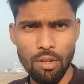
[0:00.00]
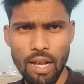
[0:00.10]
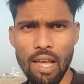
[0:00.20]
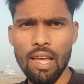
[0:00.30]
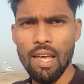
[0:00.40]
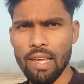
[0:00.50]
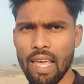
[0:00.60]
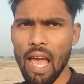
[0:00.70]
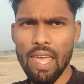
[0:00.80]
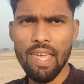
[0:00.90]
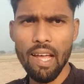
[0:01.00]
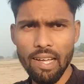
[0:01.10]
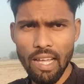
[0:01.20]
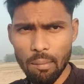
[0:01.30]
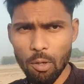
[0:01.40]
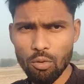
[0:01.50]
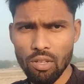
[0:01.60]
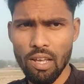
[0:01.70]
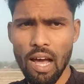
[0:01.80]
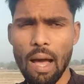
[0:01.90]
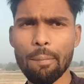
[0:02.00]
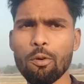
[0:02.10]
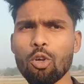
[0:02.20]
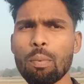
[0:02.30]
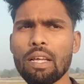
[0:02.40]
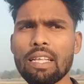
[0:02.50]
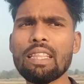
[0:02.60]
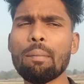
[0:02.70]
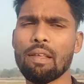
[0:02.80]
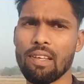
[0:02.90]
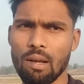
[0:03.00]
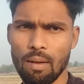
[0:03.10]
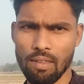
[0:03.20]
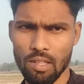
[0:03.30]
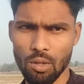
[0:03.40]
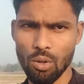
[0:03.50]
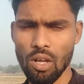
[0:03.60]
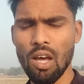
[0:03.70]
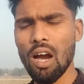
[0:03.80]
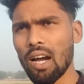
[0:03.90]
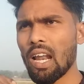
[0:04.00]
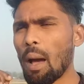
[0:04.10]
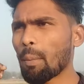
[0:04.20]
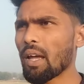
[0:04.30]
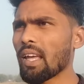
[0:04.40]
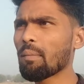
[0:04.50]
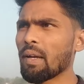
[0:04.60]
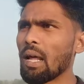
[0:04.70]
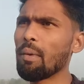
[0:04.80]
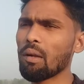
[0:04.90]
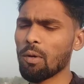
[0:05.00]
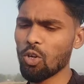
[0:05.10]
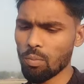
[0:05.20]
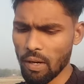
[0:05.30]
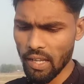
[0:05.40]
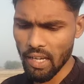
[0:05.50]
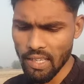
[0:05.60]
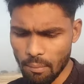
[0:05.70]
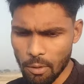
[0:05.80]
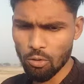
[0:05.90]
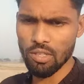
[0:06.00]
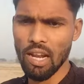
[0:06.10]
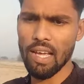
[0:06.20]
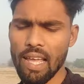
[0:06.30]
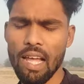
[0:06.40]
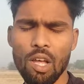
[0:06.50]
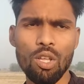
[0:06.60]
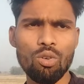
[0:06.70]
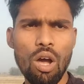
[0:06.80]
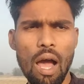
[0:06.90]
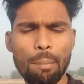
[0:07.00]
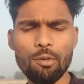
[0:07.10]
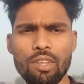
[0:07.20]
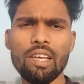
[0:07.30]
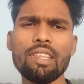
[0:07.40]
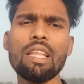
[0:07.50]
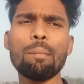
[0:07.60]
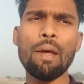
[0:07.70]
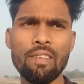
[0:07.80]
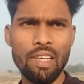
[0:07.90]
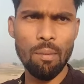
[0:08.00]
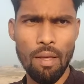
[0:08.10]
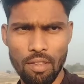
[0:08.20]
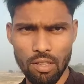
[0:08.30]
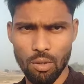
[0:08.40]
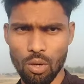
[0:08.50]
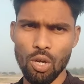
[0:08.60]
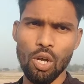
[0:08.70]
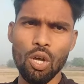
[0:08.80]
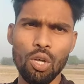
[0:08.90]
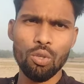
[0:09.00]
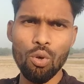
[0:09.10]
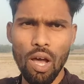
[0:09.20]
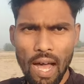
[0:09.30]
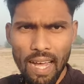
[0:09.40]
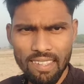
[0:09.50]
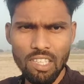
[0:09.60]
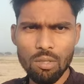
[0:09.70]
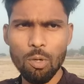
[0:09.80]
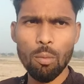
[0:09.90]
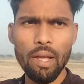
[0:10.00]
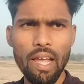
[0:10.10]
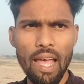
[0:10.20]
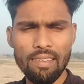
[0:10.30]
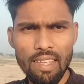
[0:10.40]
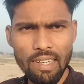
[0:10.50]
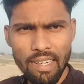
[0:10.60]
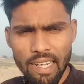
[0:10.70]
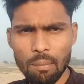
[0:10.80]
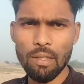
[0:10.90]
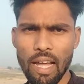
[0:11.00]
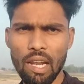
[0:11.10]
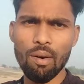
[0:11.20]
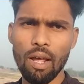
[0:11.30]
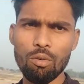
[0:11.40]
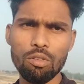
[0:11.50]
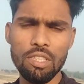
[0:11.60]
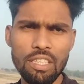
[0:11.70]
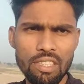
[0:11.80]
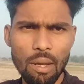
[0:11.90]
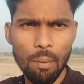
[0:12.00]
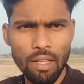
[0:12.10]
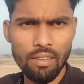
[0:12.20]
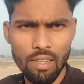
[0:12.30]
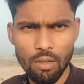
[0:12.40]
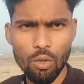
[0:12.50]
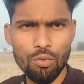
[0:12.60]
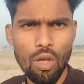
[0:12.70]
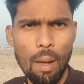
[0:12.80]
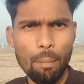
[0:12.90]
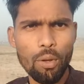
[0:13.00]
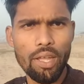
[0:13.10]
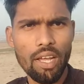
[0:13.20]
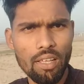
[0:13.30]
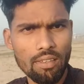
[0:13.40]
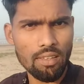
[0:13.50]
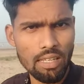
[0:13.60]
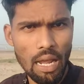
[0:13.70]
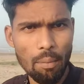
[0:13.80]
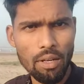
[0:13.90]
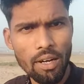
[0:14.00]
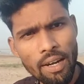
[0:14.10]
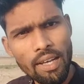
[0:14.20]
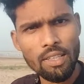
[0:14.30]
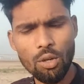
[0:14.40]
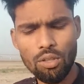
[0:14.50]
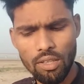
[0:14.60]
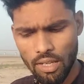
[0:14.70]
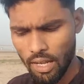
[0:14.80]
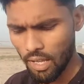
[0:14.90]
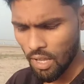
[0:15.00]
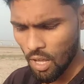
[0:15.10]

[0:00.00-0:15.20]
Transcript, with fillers: व्यूज आएगा क्या एक हज़ार व्यूज़ से आप यूट्यूब पर कितने पैसे कमा सकते हो अगर आपका एक महीना में एक वीडियोज़ पर एक हज़ार व्यूज़ चला गया तो आप उससे कितने पैसे कमा सकते हो सो so, आज की इस वीडियो में एक ऐसा ट्रिक बताने वाला हूँ जिसके मदद से दोस्तों आपको एक हज़ार सब्सक्राइबर करने का जरूरत नहीं है